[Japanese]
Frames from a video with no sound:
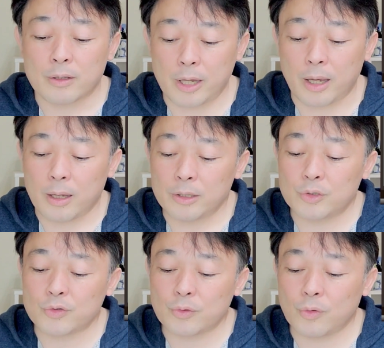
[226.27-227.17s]
で、
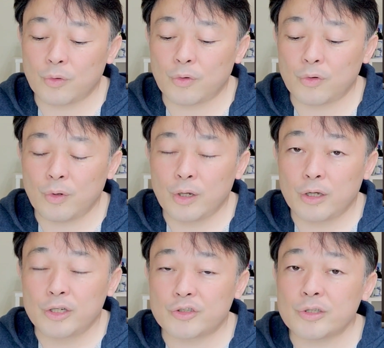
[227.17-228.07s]
一応その、
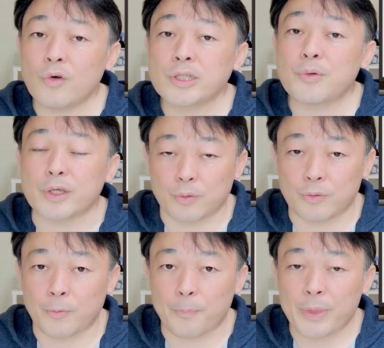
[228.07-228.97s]
失業した時
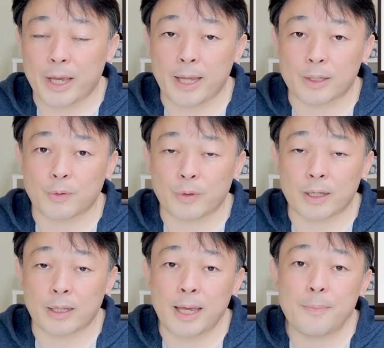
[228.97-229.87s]
の、えっ、ー、と、
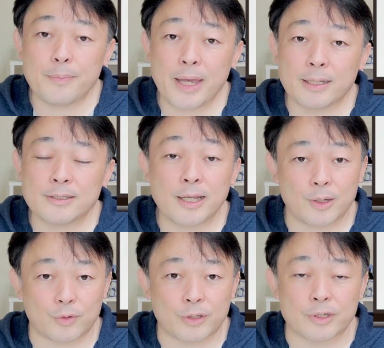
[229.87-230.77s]
減免
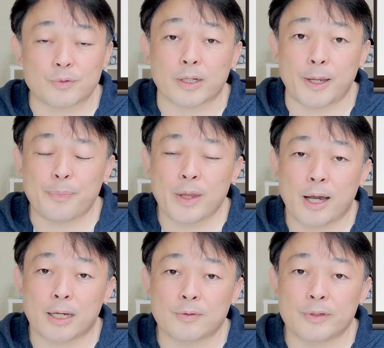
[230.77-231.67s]
制度っていうんでしょうかね。
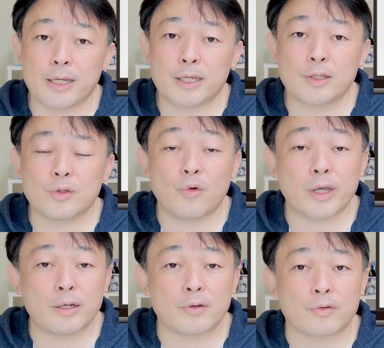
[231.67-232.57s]
あの、年金の
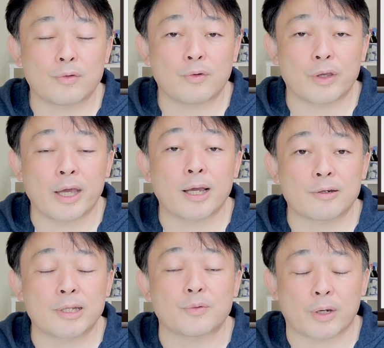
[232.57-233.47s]
保険料の減
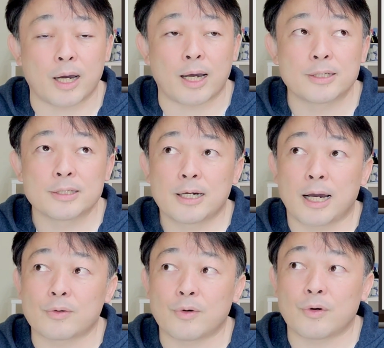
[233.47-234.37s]
額だとか、
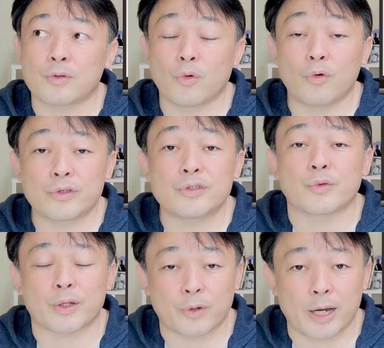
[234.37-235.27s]
あの、納付猶
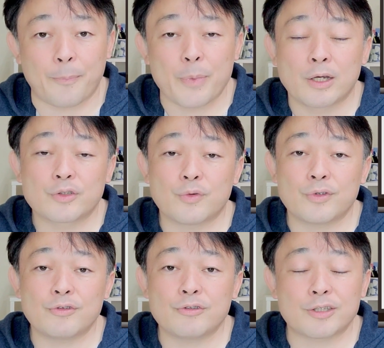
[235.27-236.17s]
予だとか、
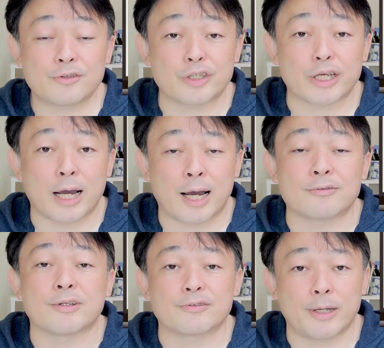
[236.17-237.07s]
そういう手続きがあ
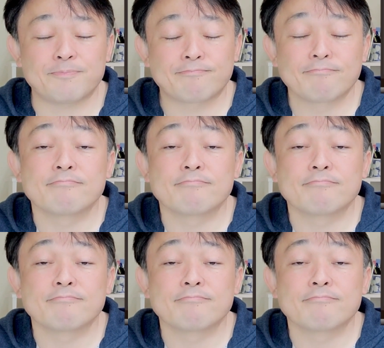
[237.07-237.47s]
るんですね。